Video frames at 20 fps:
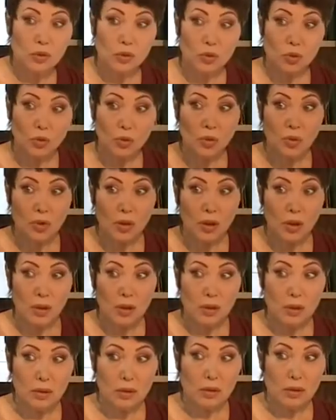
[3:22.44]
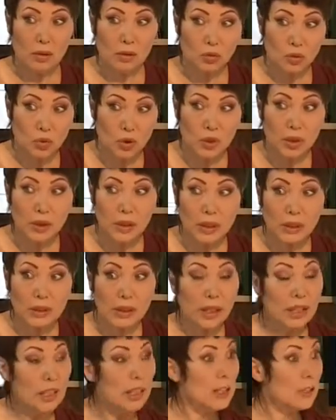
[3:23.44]
то э, нужно
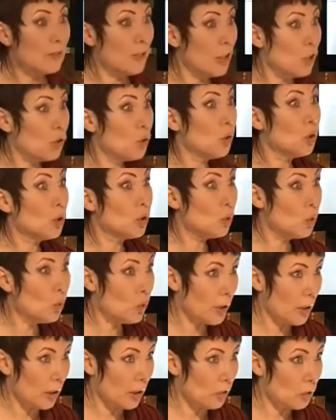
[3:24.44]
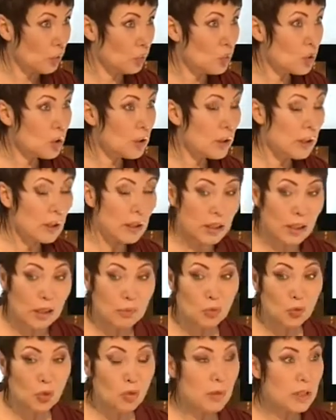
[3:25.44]
тогда, и о своей культуре, то нужно тогда
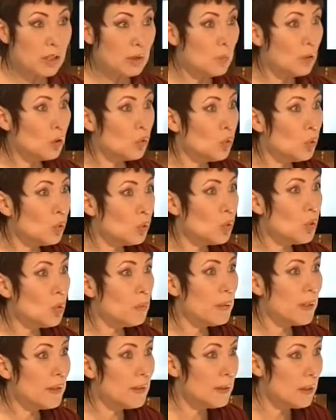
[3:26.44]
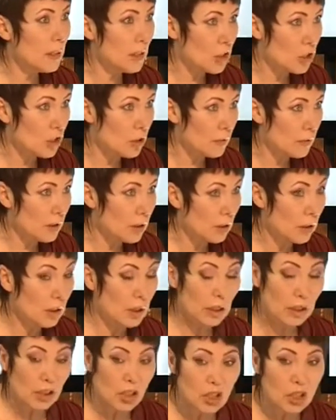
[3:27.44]
каким-то образом эту культуру поддерживать. И,
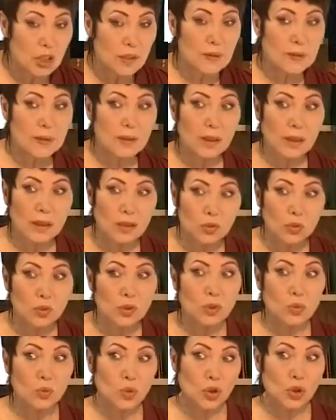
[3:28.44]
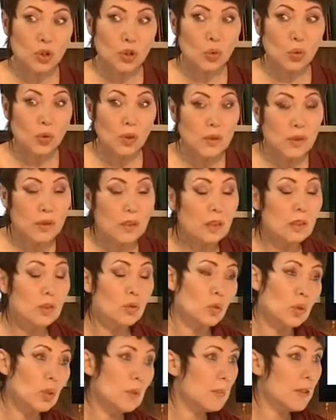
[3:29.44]
конечно, киностудии нужно что-то делать,
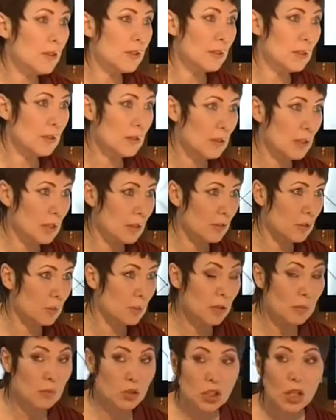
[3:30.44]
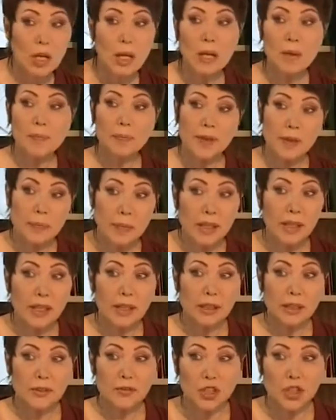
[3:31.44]
но не приватизировать, потому что
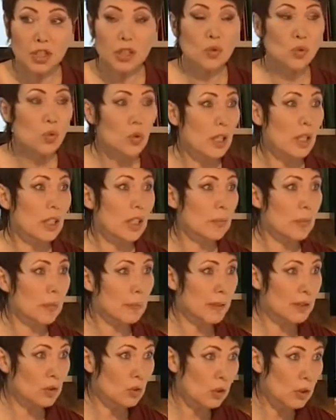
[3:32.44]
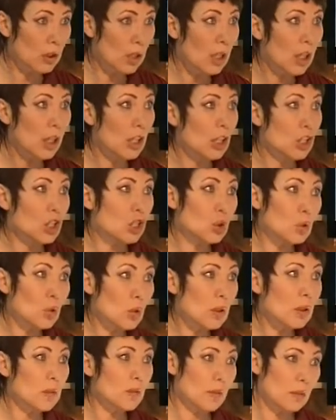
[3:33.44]
непонятно, в чьи руки она попадет и
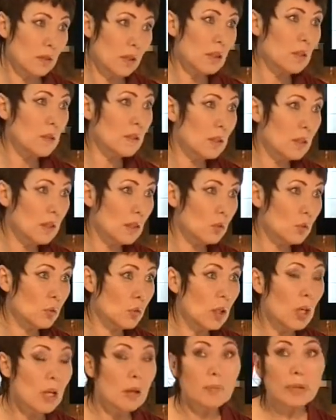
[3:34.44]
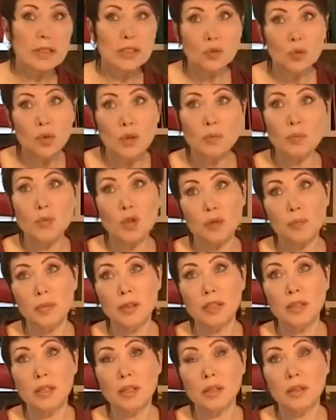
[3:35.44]
что с ней сделают. Построят, может
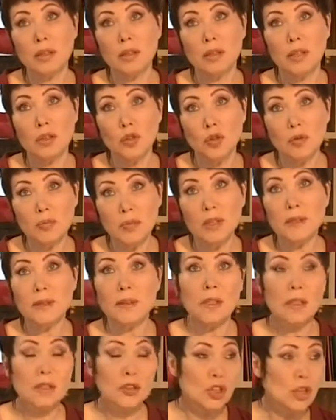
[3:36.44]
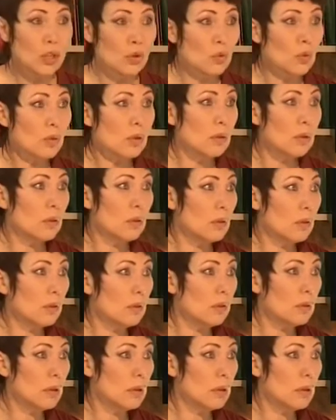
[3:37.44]
быть, на, на ее месте очередной э,